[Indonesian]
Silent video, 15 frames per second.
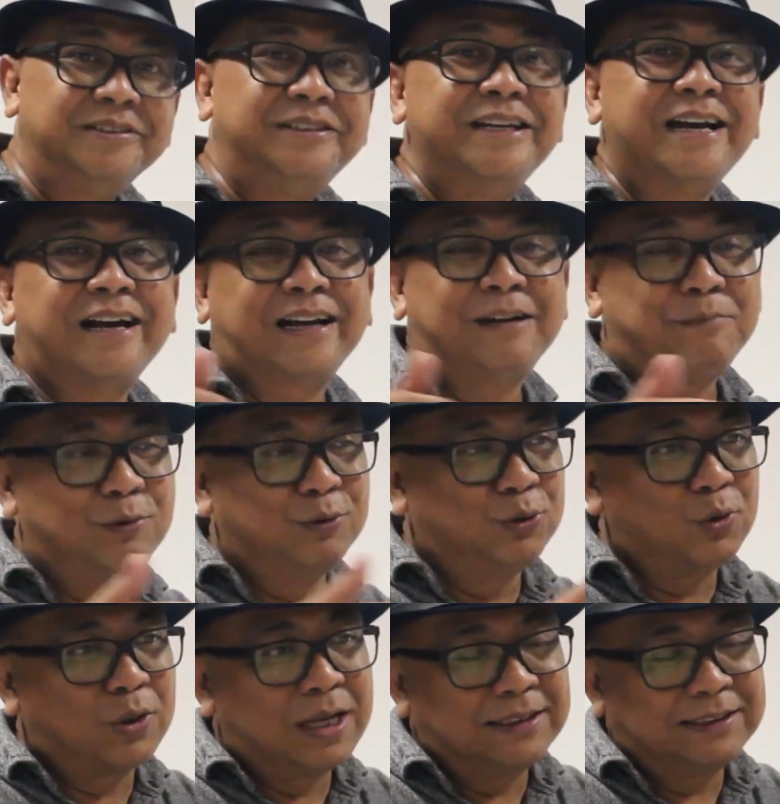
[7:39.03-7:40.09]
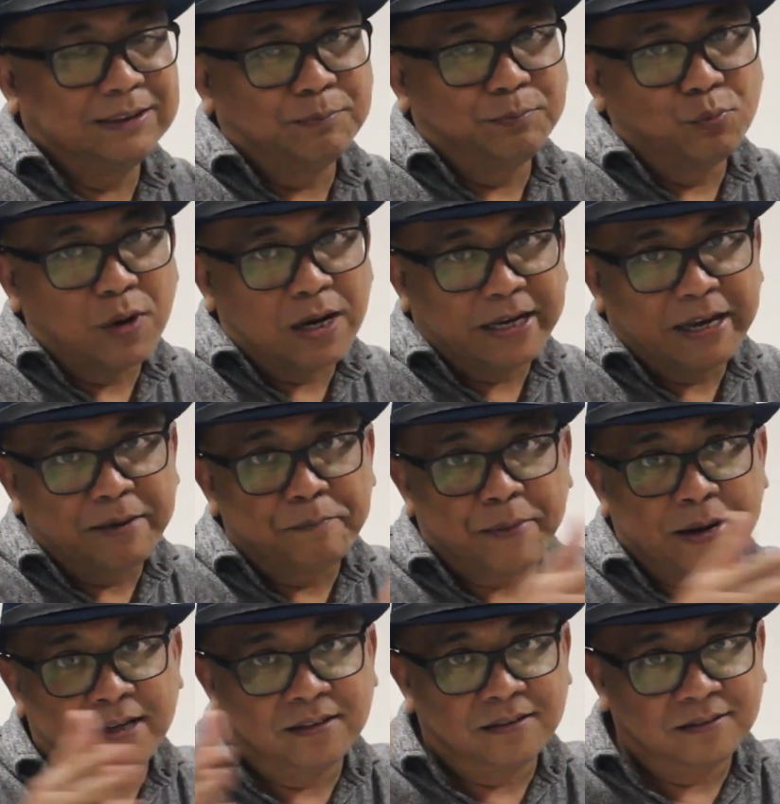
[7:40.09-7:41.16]
dia akan mengusulkan sebuah
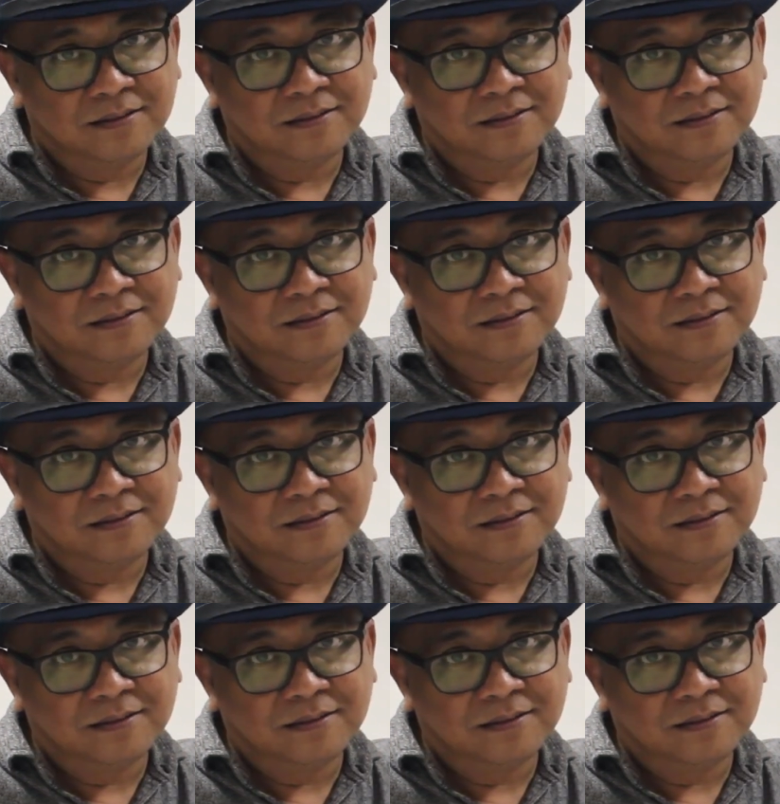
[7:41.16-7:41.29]
campaign